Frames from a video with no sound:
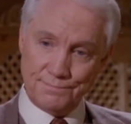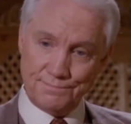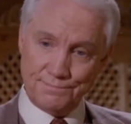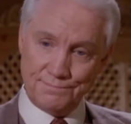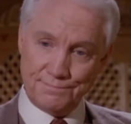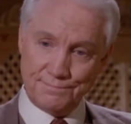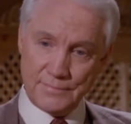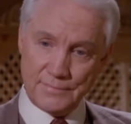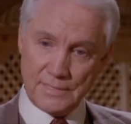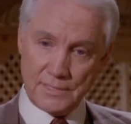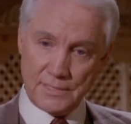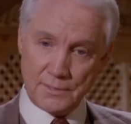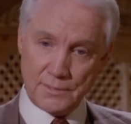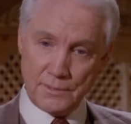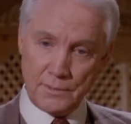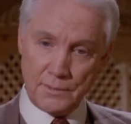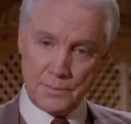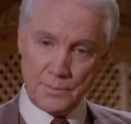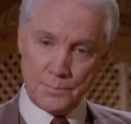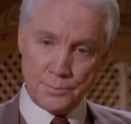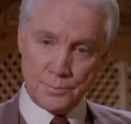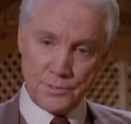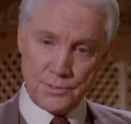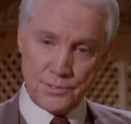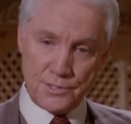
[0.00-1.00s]
Je pense
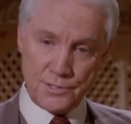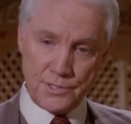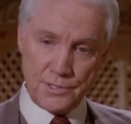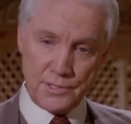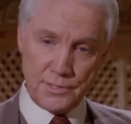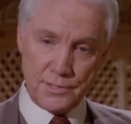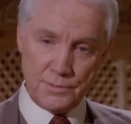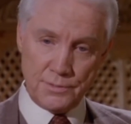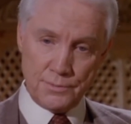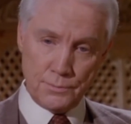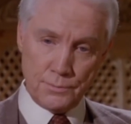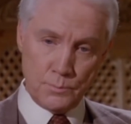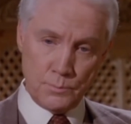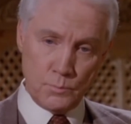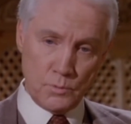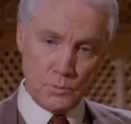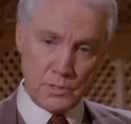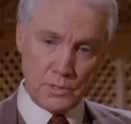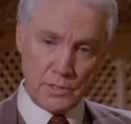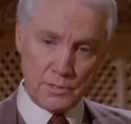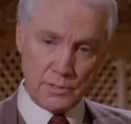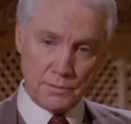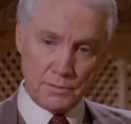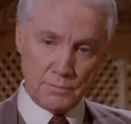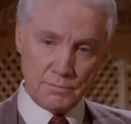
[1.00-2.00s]
qu'on est juste mauvais en
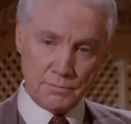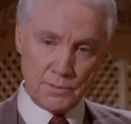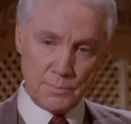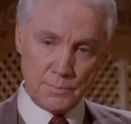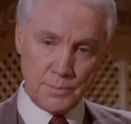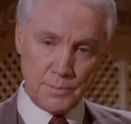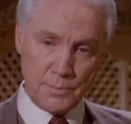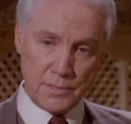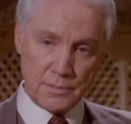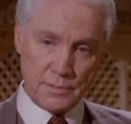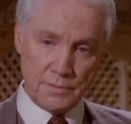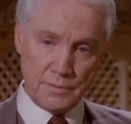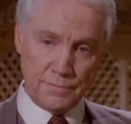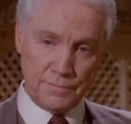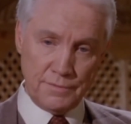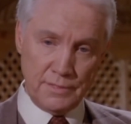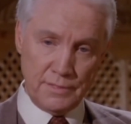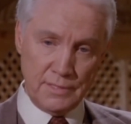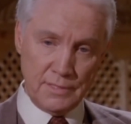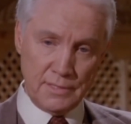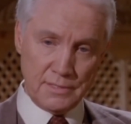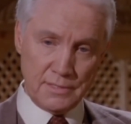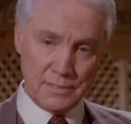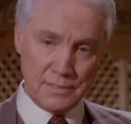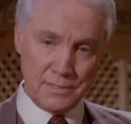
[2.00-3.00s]
fait, et ça risque pas
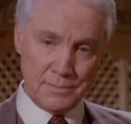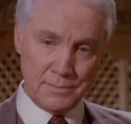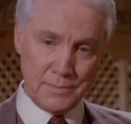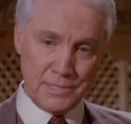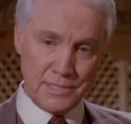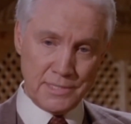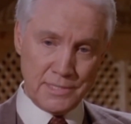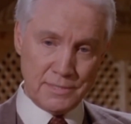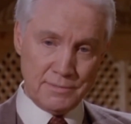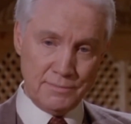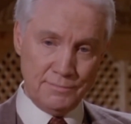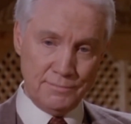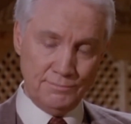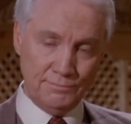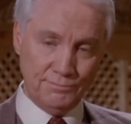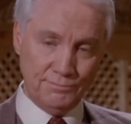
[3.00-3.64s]
de changer de sitôt.